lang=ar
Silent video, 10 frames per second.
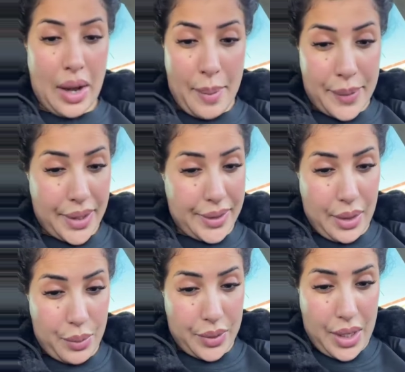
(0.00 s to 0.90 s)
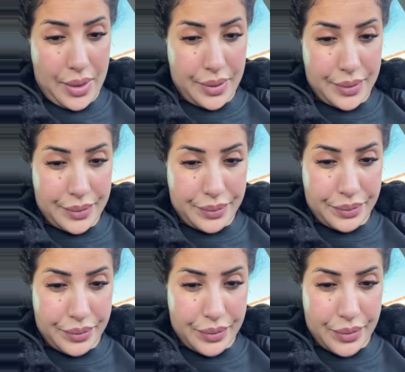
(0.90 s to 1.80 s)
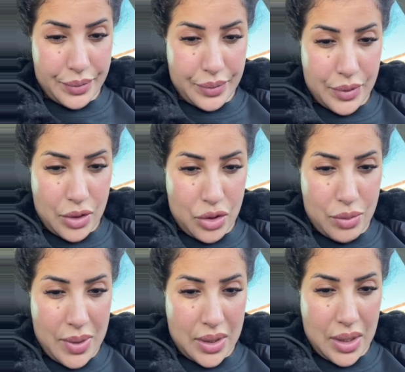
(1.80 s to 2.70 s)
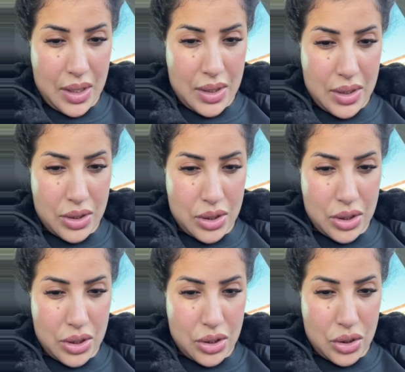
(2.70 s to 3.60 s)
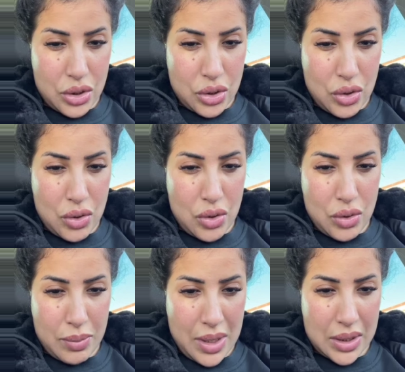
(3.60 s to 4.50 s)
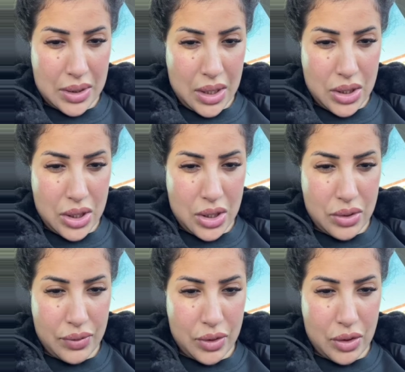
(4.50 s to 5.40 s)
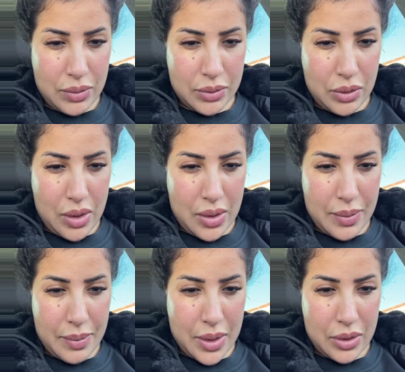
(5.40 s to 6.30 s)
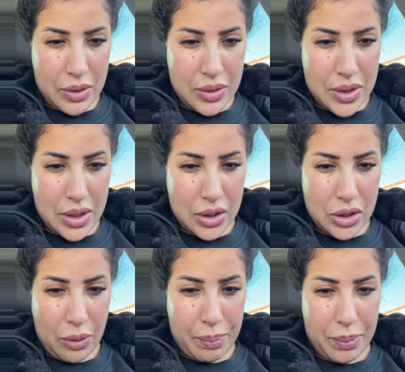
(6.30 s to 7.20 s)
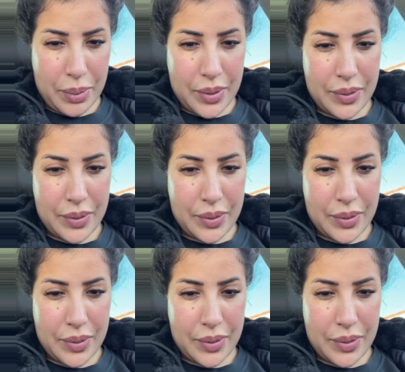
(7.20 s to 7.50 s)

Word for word: انا راه مريضه والله je m'attache je m'attache les cheveux comme toi maintenant c'est top